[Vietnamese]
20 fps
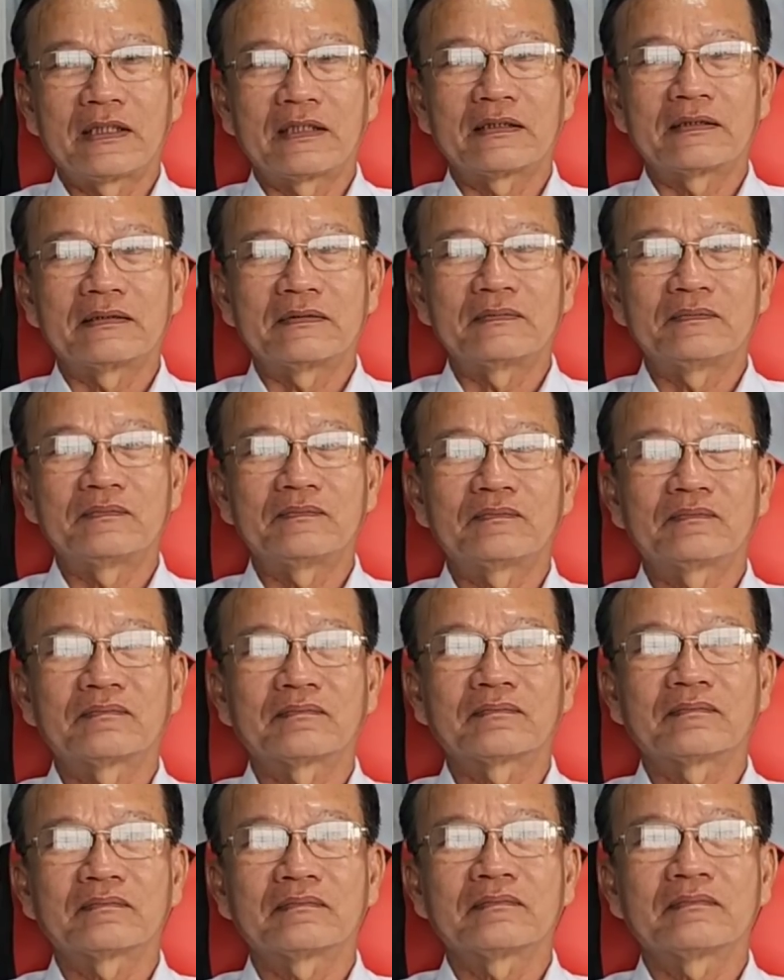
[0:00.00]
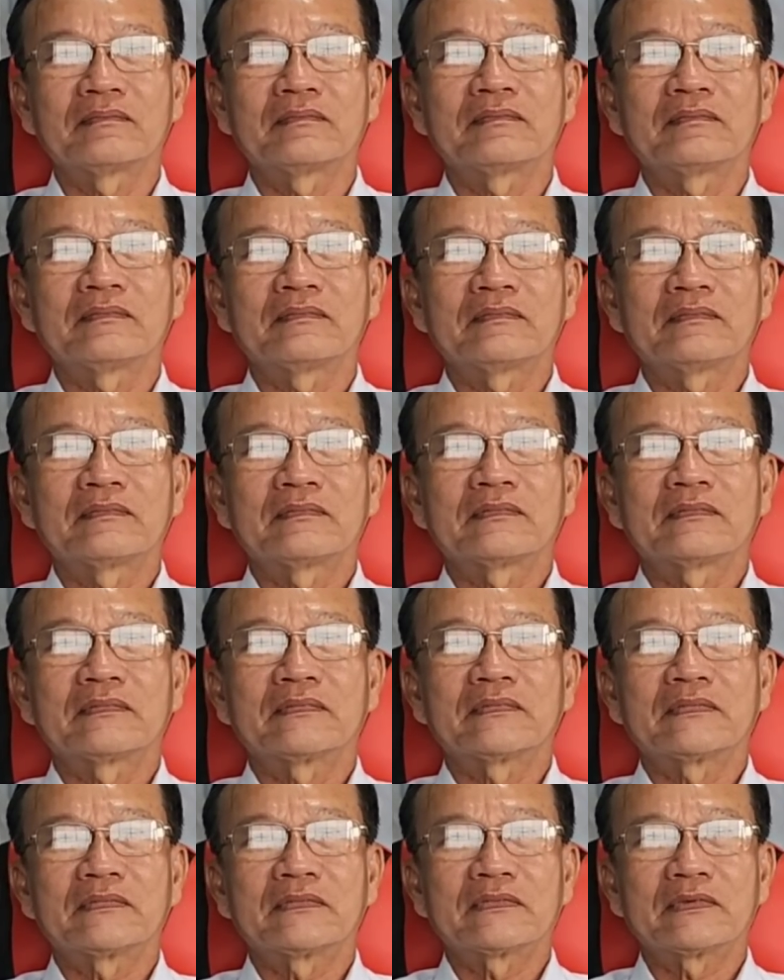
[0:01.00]
cuối cùng nữa thì mình gửi lời chào
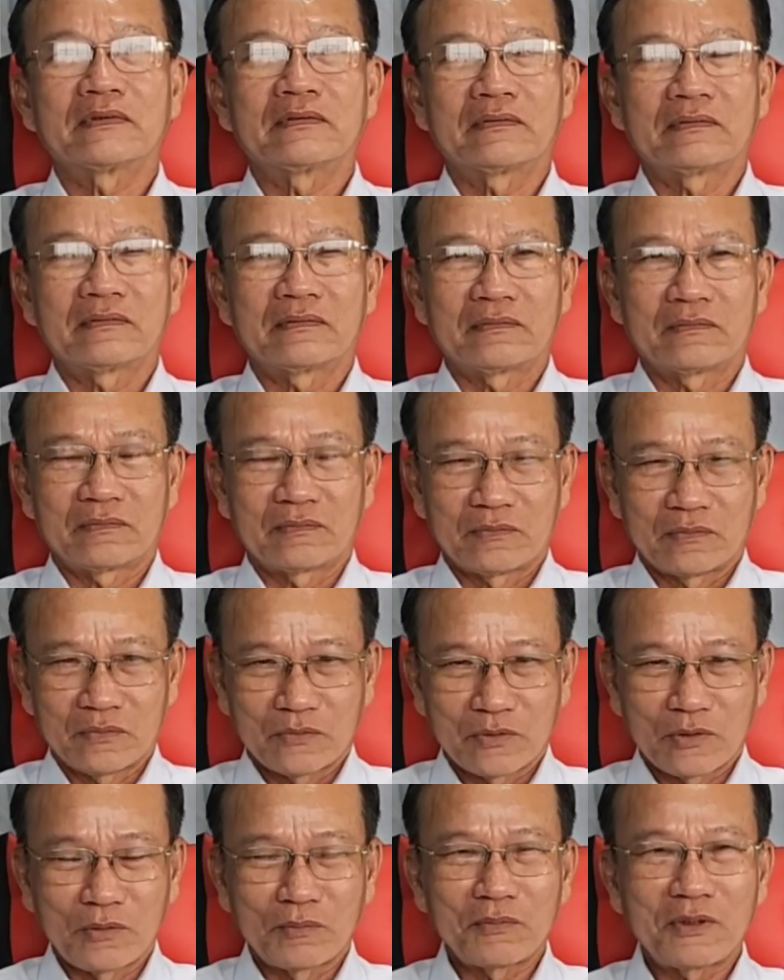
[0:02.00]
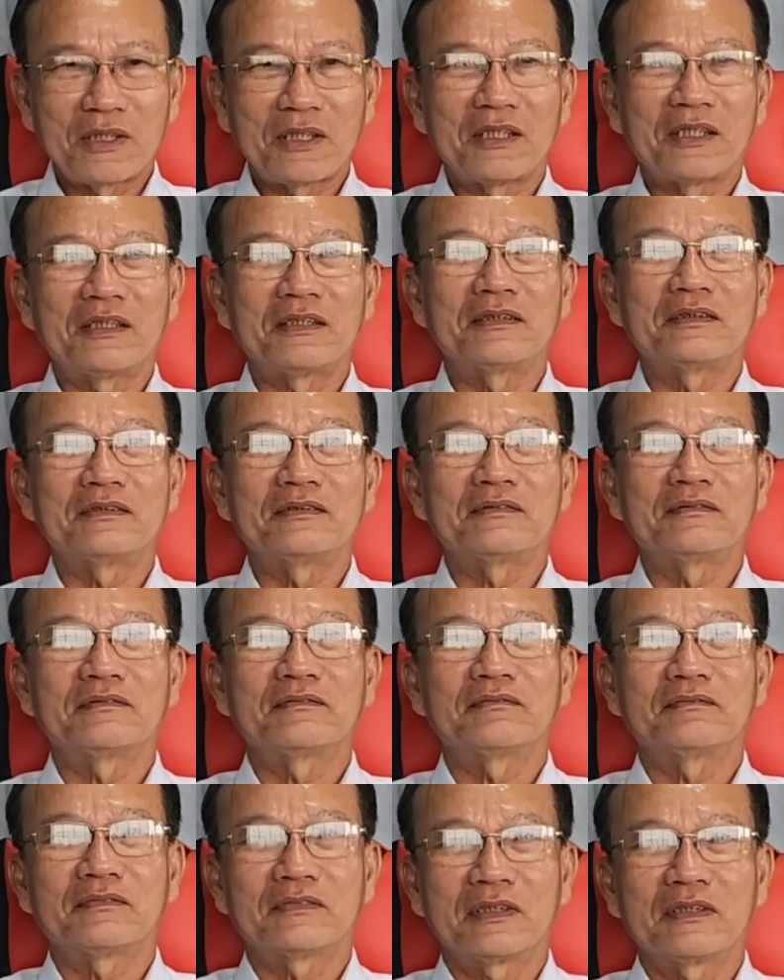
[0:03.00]
đến cộng đồng rồi mình sẽ Đúng kết rồi. thúc buổi trò chuyện
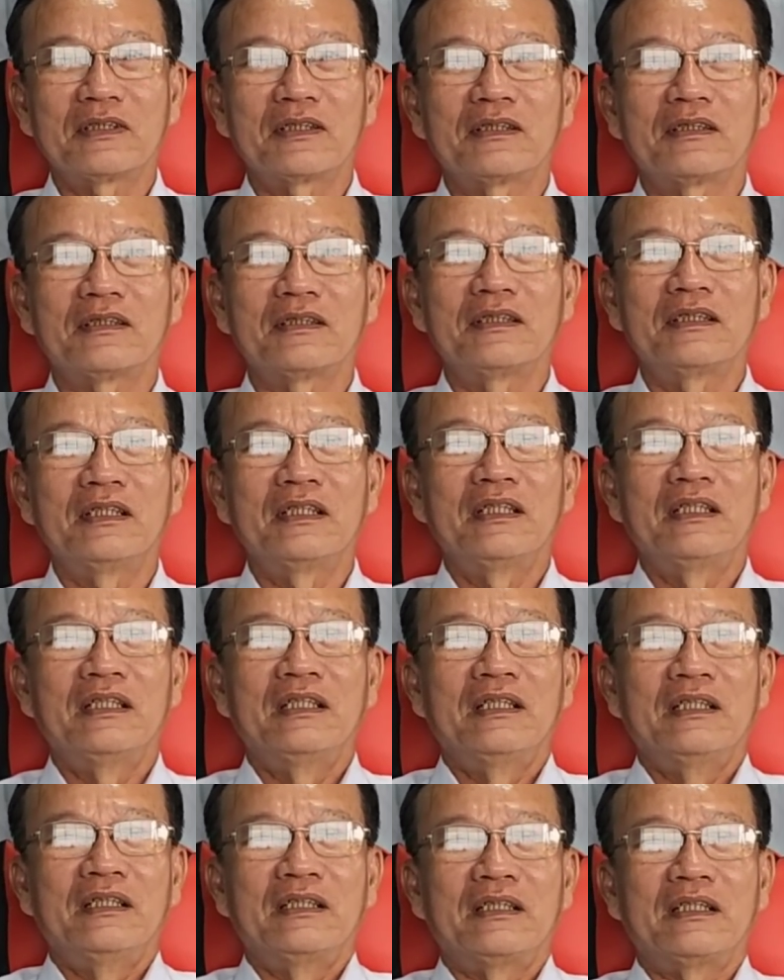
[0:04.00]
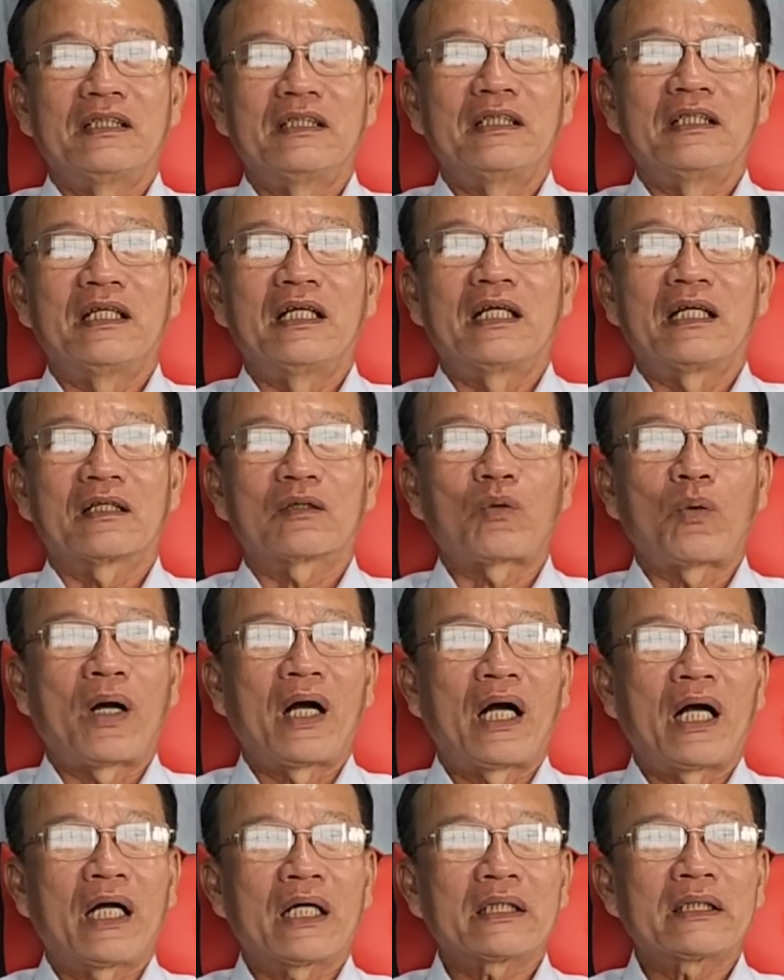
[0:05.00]
anh ha thì
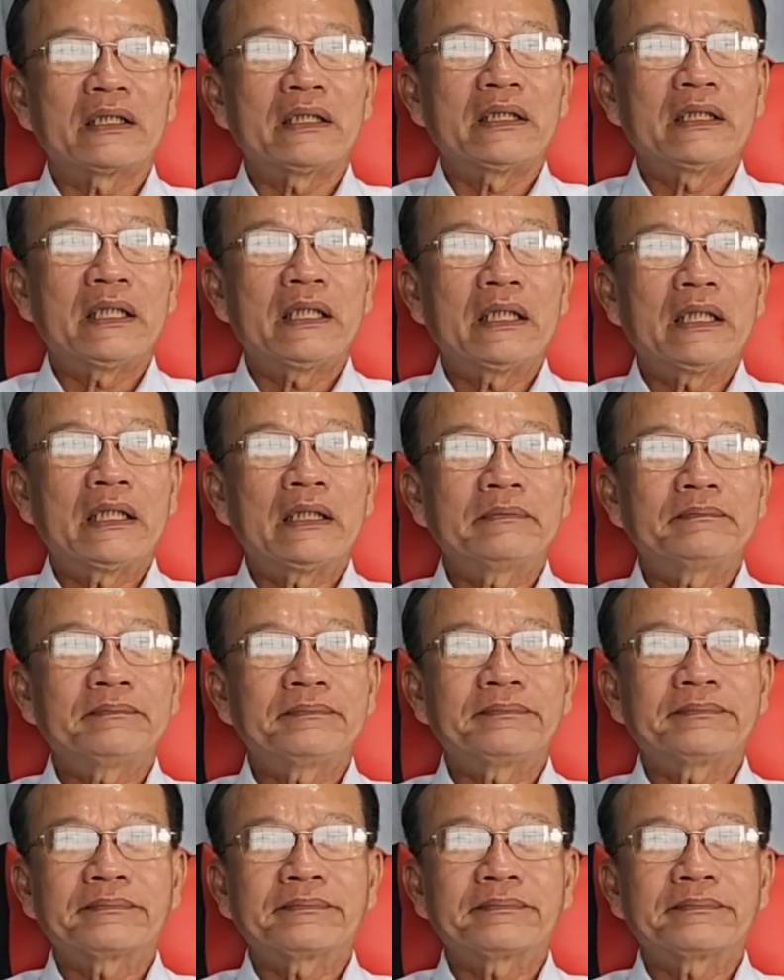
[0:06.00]
qua cái um,